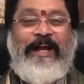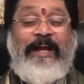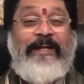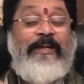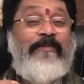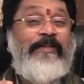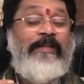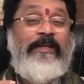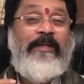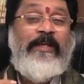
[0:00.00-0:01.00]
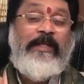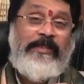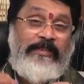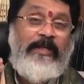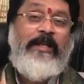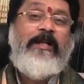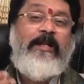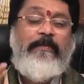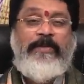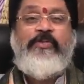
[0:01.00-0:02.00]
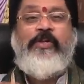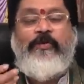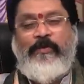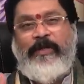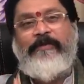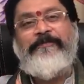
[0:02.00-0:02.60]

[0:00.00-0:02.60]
అంటే ఏమైంది ఇష్టం లేకుండా పని చేయడం అక్కడ